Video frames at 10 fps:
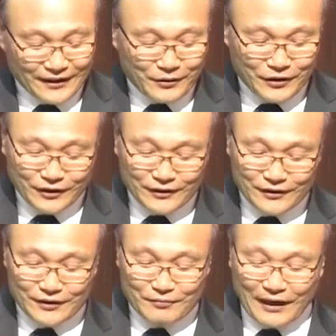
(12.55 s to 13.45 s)
그러면서
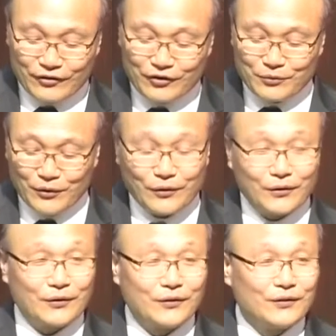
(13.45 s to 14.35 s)
저는
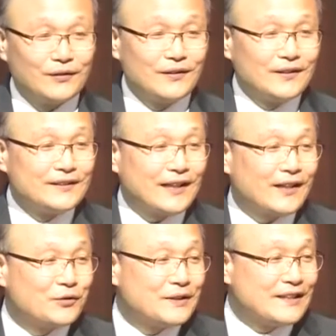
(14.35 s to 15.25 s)
말씀으로
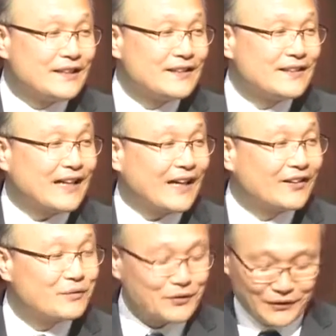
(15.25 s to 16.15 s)
제가 좀 잊혀지지
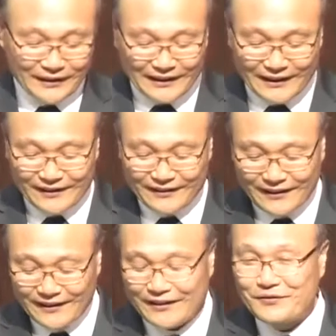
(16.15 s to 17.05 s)
않았으면
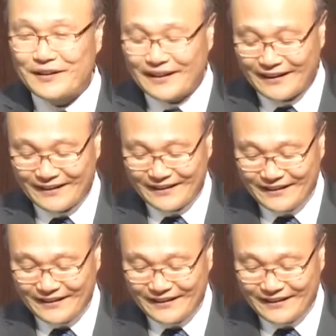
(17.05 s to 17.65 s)
좋겠다는 생각이 듭니다.